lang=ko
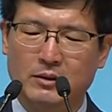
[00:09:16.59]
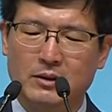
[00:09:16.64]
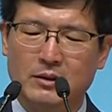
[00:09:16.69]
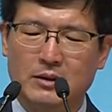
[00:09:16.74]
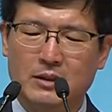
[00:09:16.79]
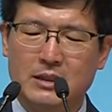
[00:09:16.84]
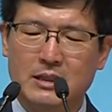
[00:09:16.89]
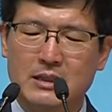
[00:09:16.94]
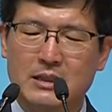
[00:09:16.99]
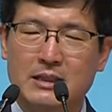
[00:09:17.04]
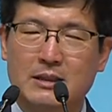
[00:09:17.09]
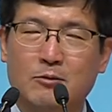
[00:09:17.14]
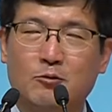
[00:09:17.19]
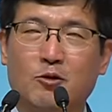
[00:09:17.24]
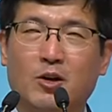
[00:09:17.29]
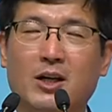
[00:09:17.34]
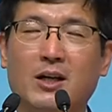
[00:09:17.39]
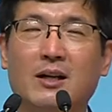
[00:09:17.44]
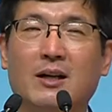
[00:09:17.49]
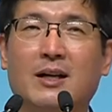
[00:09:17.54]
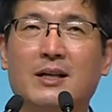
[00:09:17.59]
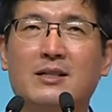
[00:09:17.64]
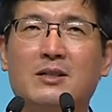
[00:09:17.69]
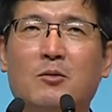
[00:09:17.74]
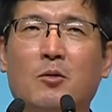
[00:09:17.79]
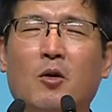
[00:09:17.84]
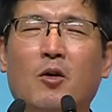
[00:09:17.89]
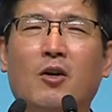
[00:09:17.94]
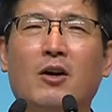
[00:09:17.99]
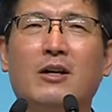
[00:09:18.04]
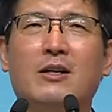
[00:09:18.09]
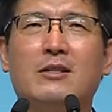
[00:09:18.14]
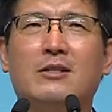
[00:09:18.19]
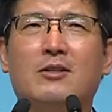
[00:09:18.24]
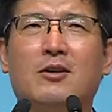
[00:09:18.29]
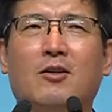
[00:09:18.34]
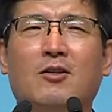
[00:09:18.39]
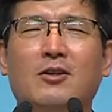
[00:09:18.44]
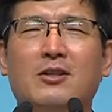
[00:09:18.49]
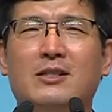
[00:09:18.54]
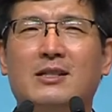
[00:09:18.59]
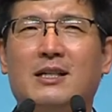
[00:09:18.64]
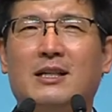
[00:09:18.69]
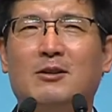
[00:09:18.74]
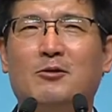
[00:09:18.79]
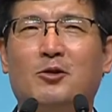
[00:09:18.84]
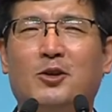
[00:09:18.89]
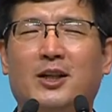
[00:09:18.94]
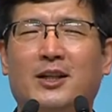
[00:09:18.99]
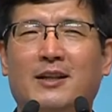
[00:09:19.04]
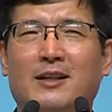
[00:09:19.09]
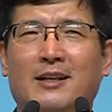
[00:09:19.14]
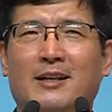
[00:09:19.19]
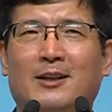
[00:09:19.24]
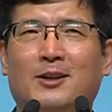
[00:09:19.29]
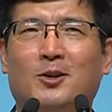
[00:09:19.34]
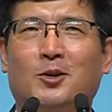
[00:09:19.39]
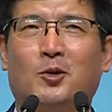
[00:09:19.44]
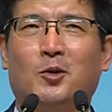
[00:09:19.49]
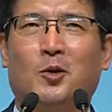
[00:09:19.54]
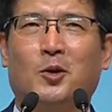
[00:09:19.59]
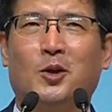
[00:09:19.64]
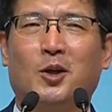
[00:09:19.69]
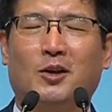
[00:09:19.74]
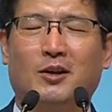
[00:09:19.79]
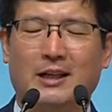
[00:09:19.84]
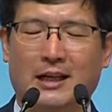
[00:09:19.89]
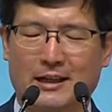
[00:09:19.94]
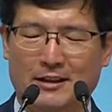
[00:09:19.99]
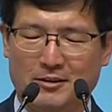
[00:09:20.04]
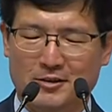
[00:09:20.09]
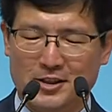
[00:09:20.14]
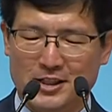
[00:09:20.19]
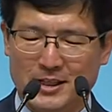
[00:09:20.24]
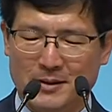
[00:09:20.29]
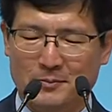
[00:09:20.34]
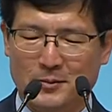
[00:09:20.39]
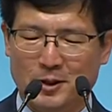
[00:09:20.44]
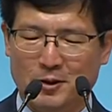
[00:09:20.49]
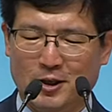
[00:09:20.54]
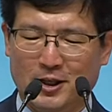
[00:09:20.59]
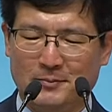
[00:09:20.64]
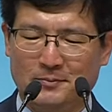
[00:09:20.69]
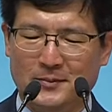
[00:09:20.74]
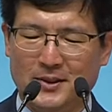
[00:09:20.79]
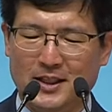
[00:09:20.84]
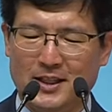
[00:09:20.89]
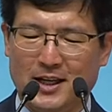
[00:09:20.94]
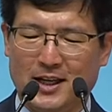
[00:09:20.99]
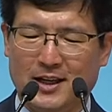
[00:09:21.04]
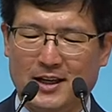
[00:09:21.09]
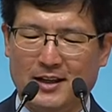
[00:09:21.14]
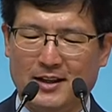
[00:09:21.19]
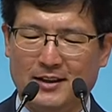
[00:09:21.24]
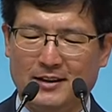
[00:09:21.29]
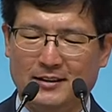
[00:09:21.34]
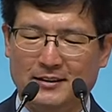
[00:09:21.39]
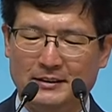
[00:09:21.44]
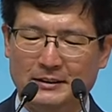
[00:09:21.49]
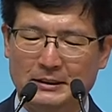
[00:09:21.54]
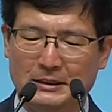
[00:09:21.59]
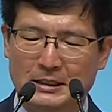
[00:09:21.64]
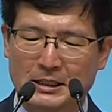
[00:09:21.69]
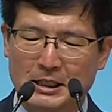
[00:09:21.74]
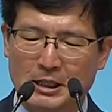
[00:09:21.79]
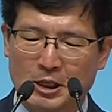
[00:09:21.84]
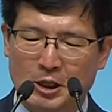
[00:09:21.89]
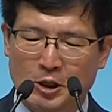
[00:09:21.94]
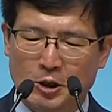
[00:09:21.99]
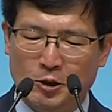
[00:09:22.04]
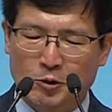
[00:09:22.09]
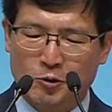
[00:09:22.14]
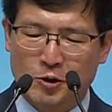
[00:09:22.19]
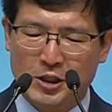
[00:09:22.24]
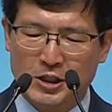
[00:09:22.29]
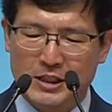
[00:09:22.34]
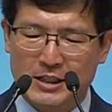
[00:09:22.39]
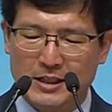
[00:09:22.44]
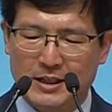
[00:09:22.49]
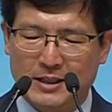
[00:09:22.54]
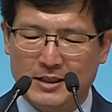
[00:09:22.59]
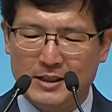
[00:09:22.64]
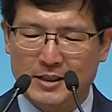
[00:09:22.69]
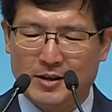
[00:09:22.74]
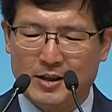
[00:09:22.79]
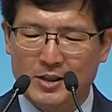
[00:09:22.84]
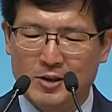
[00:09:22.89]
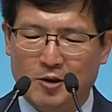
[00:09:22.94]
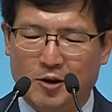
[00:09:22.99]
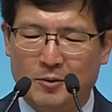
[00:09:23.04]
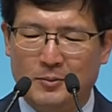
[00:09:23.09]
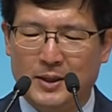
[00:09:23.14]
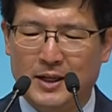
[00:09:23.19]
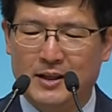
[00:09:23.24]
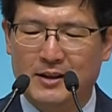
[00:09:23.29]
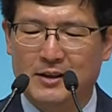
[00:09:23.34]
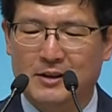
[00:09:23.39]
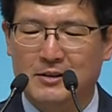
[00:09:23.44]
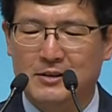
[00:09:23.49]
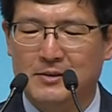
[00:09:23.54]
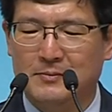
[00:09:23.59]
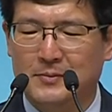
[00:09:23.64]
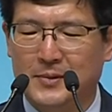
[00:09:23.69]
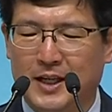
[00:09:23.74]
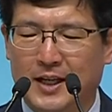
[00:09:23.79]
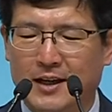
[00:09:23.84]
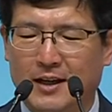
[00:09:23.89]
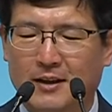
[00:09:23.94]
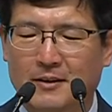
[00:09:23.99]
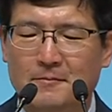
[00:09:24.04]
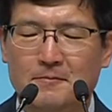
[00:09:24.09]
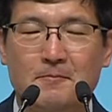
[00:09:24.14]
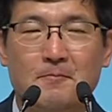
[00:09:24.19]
이 습관을 가지고 성장을 위한 노력을 하는 것이 참 필요합니다. 우리는 신앙생활한 지 얼마나 되었습니까?